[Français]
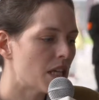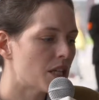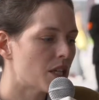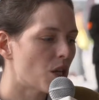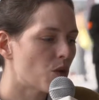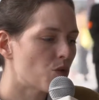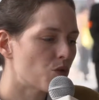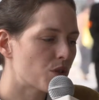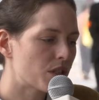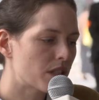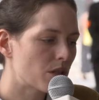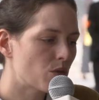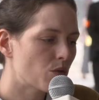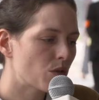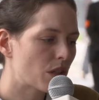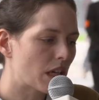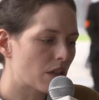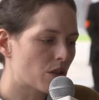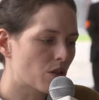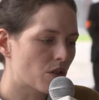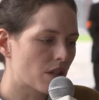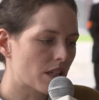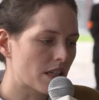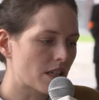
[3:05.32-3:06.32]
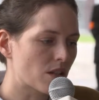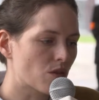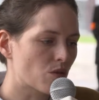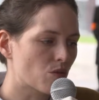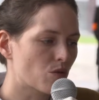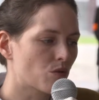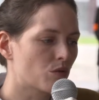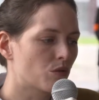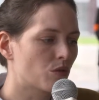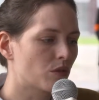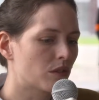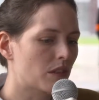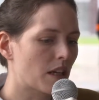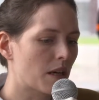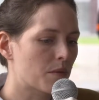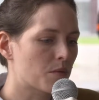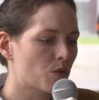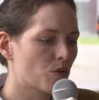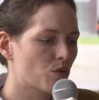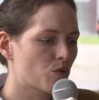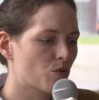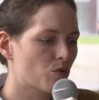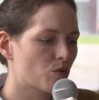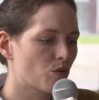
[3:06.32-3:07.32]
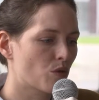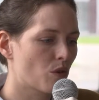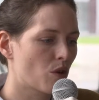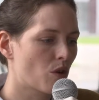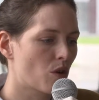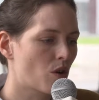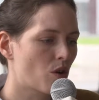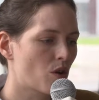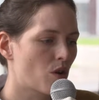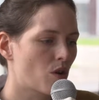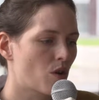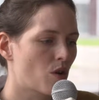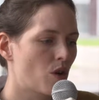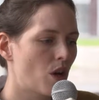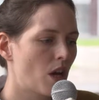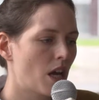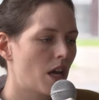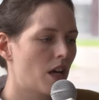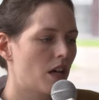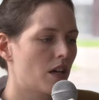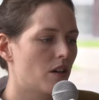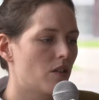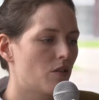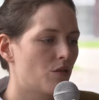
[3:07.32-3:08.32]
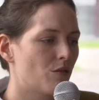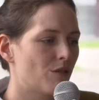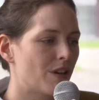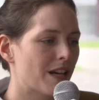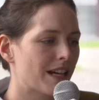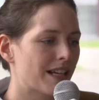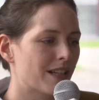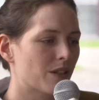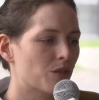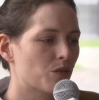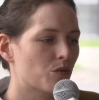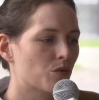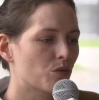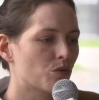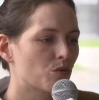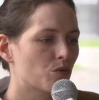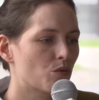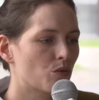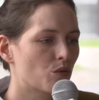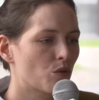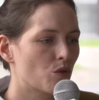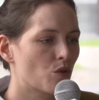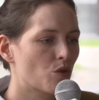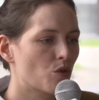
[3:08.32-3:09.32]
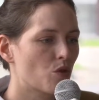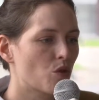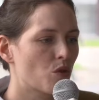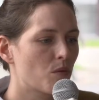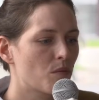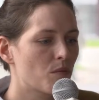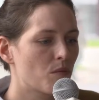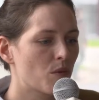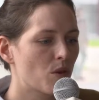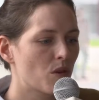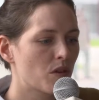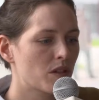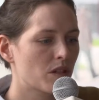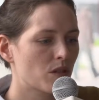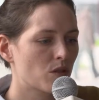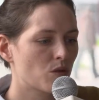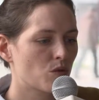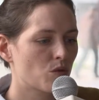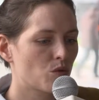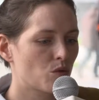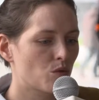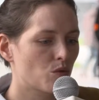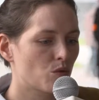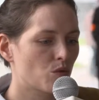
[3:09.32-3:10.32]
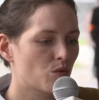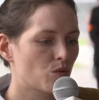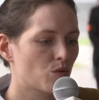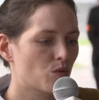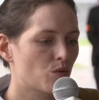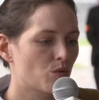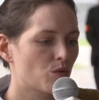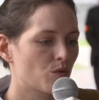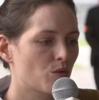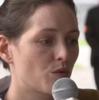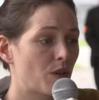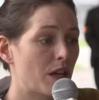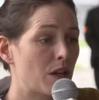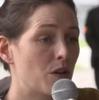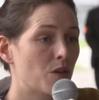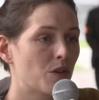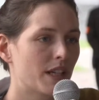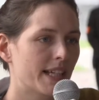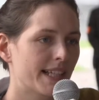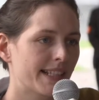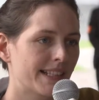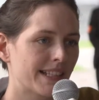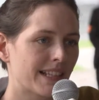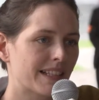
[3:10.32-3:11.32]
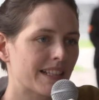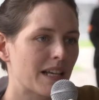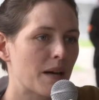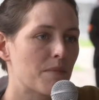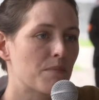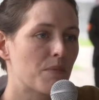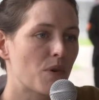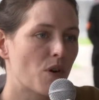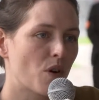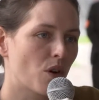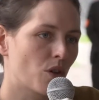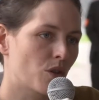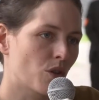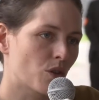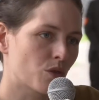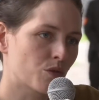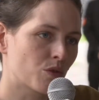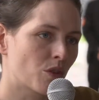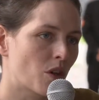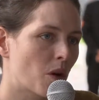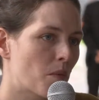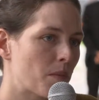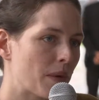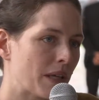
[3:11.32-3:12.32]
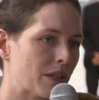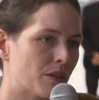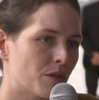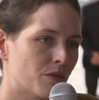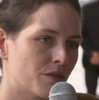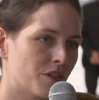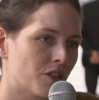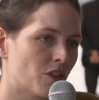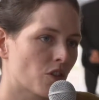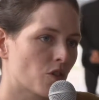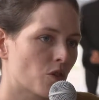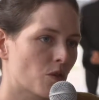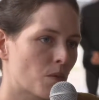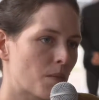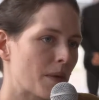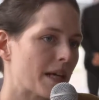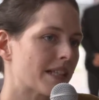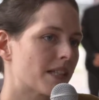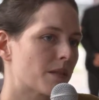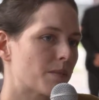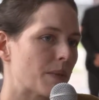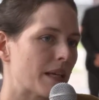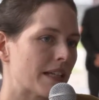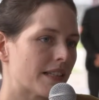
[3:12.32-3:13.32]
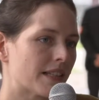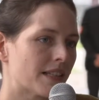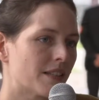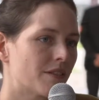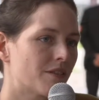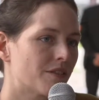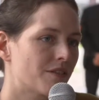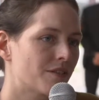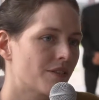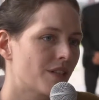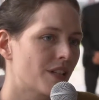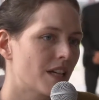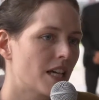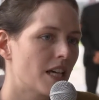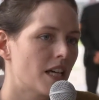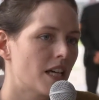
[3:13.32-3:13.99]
Il y a aussi eu quelques questions, notamment sur euh, euh, la question de comment est-ce qu'on valorise un apport dans une campagne de financement participatif